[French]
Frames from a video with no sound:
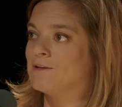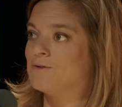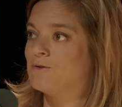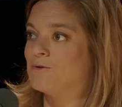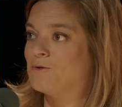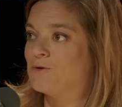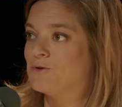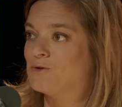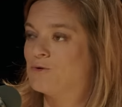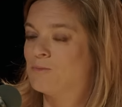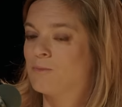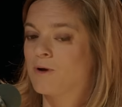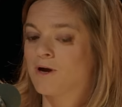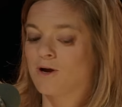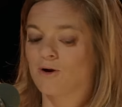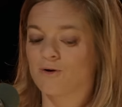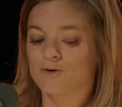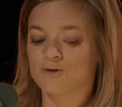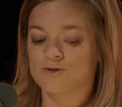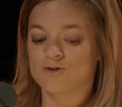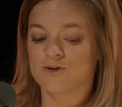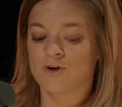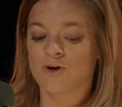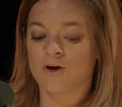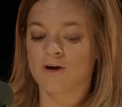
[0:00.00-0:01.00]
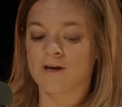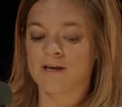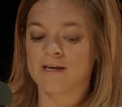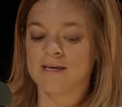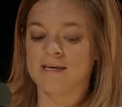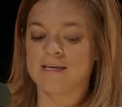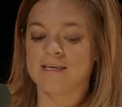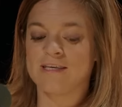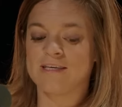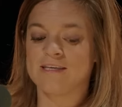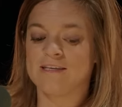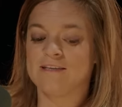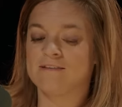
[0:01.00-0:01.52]
de, de ma grande sœur et
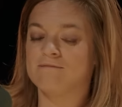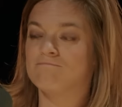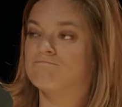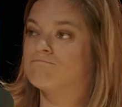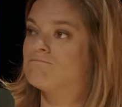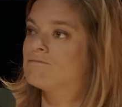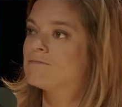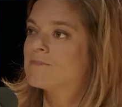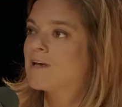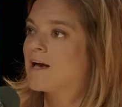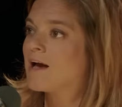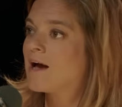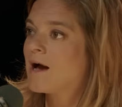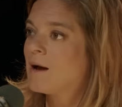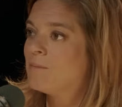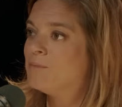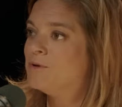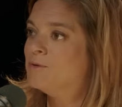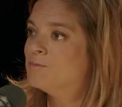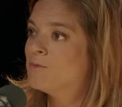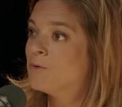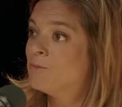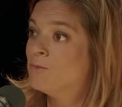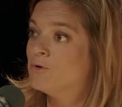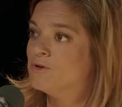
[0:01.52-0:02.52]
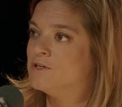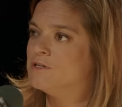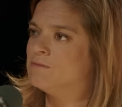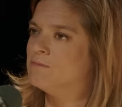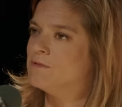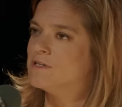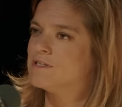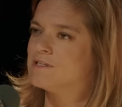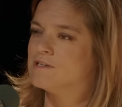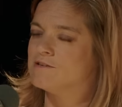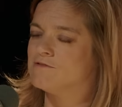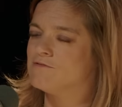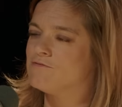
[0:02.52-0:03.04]
qui très rapidement me dit mais
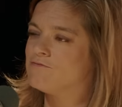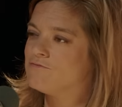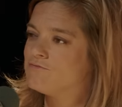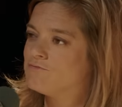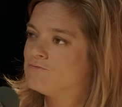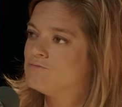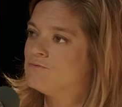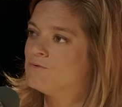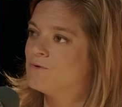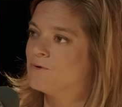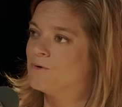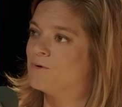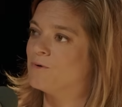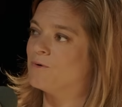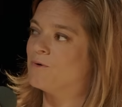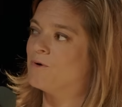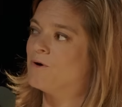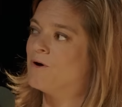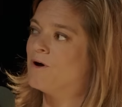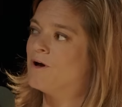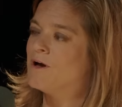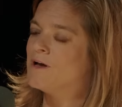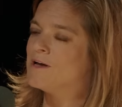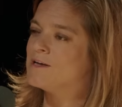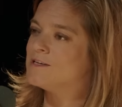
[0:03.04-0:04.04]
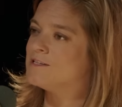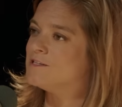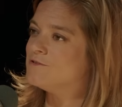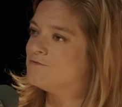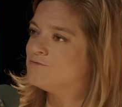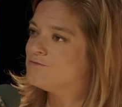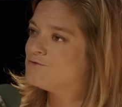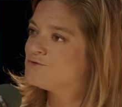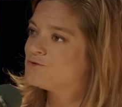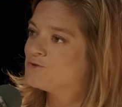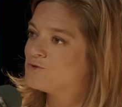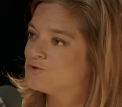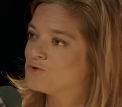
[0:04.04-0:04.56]
c'est fou, euh, c'est
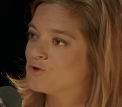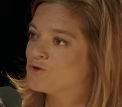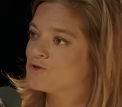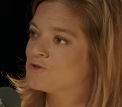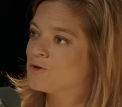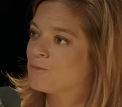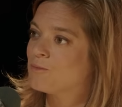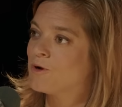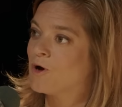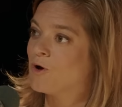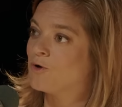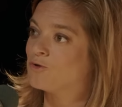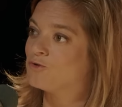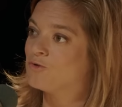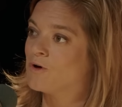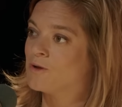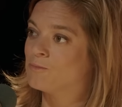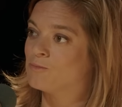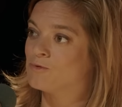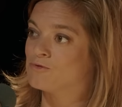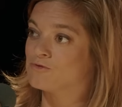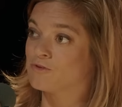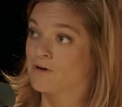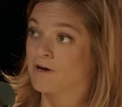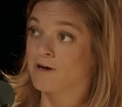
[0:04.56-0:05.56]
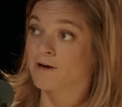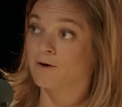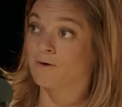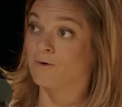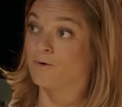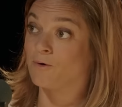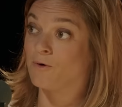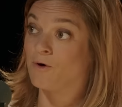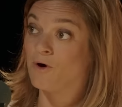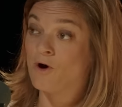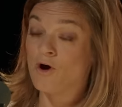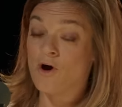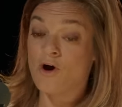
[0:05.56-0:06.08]
fou ce que tu ressembles à Antoine, mon frère. vous
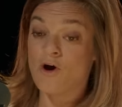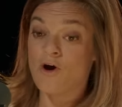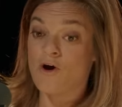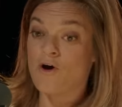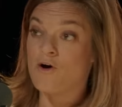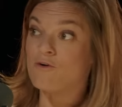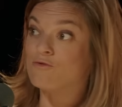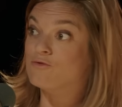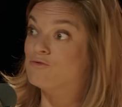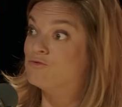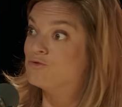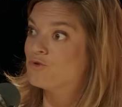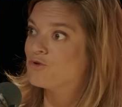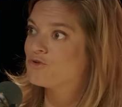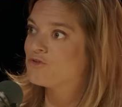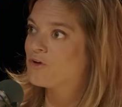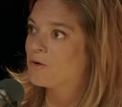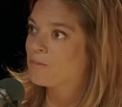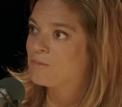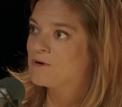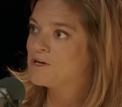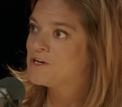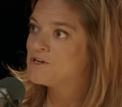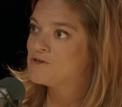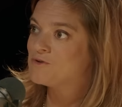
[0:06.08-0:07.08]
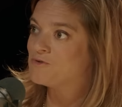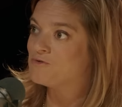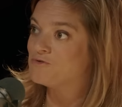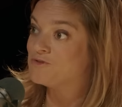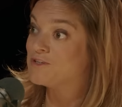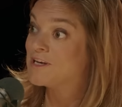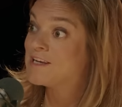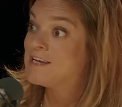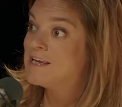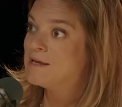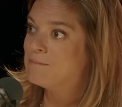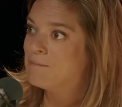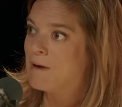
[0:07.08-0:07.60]
euh, vous ressemblez, euh, vous
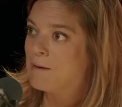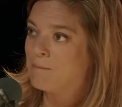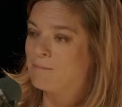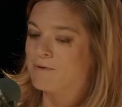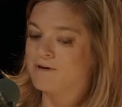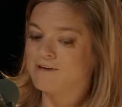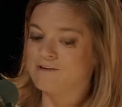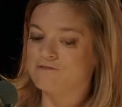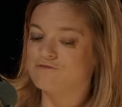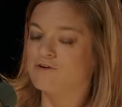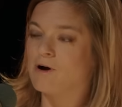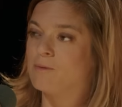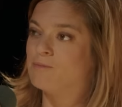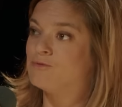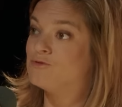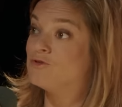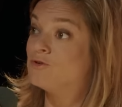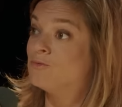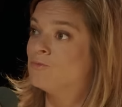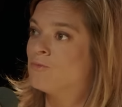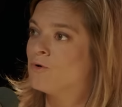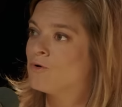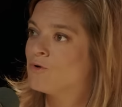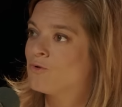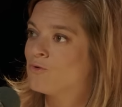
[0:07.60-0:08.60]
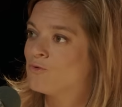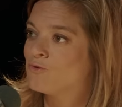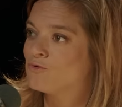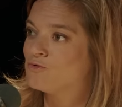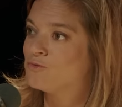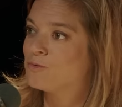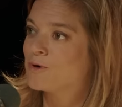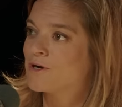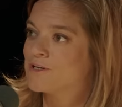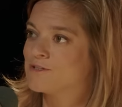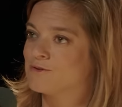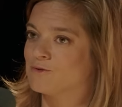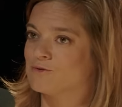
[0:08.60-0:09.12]
êtes les mêmes. Il faut absolument qu'on vous
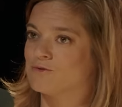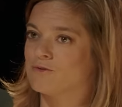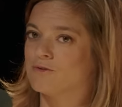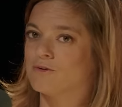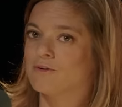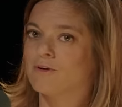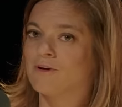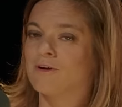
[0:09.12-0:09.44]
présente.